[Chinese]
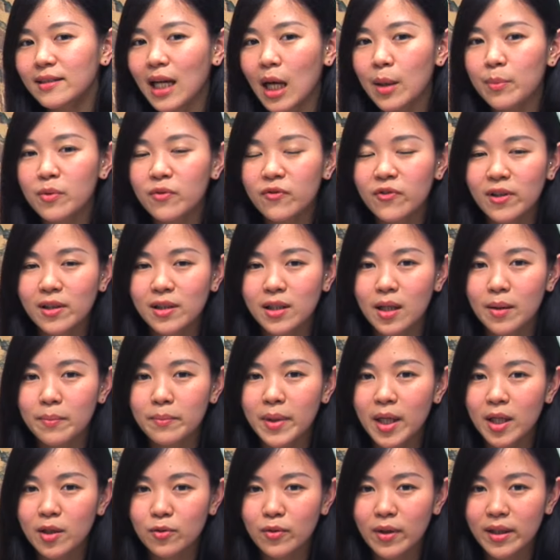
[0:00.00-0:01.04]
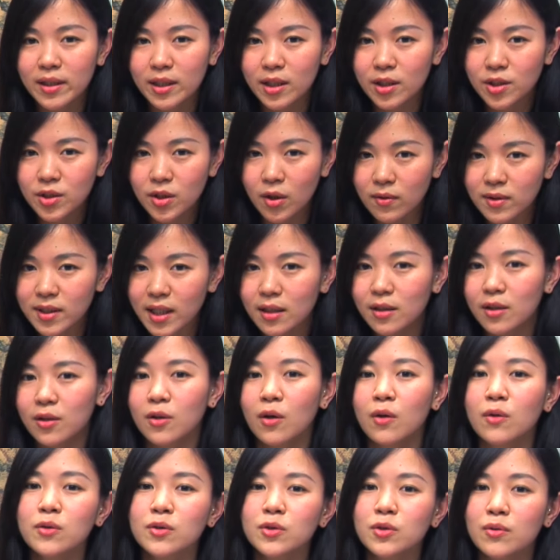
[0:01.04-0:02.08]
大部分人面对你手上的
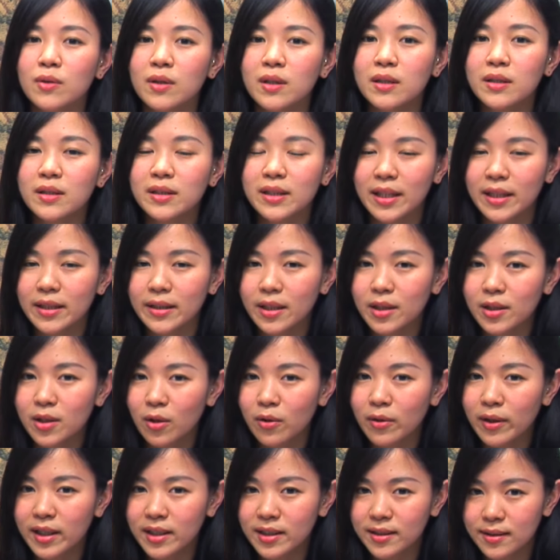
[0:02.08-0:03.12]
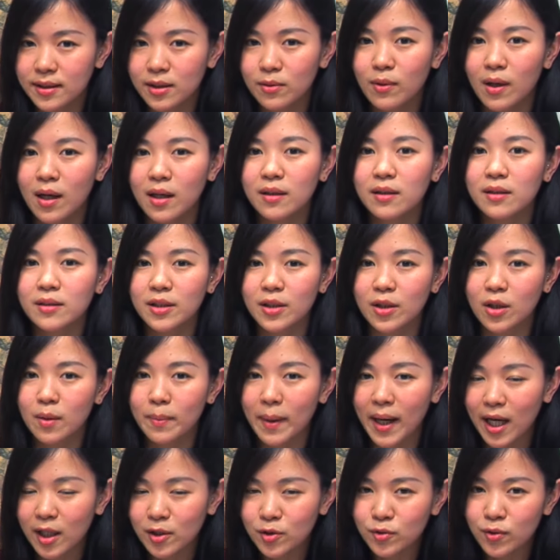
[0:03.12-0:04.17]
工作，你一定都会希望能够
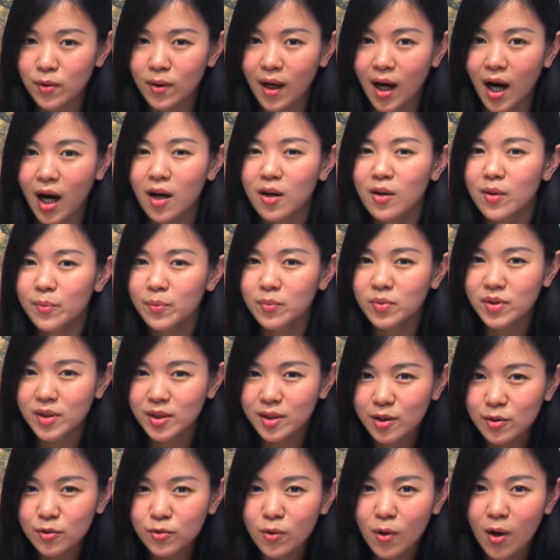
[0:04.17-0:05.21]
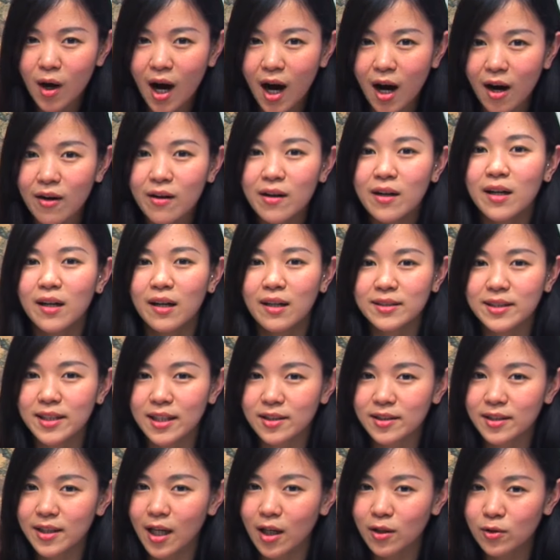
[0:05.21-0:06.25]
把它做好，不只是做好，而且
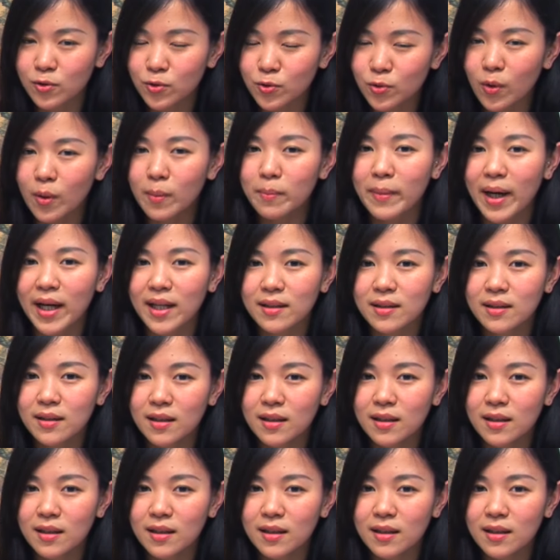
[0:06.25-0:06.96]
是要做满。